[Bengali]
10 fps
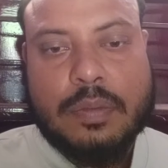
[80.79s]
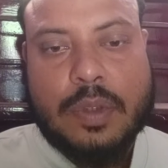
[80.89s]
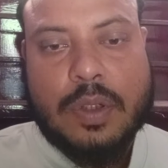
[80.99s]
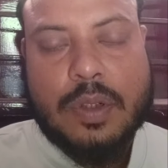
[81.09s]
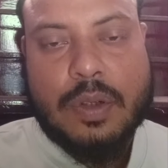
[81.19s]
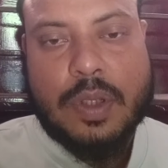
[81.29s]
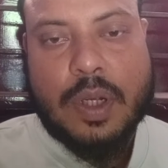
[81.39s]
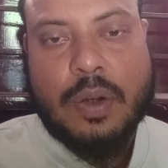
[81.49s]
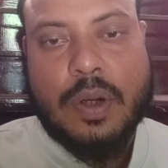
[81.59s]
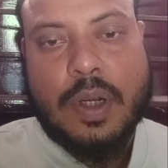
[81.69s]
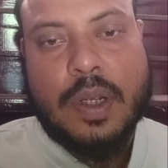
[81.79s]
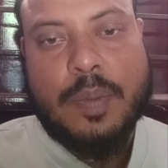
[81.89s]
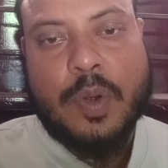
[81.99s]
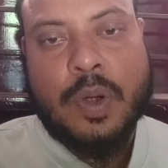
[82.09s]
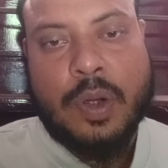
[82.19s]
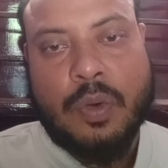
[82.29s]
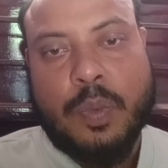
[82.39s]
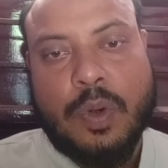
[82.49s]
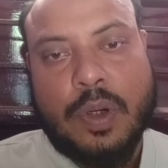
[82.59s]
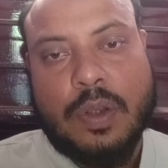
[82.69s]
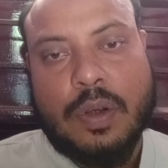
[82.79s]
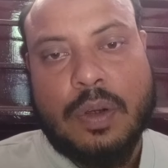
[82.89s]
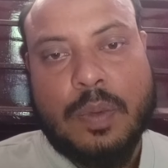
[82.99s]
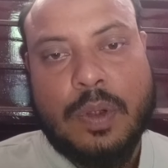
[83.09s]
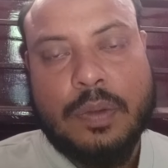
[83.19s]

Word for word: সহযোগিতা করলে আমি অনেক উপকৃত হব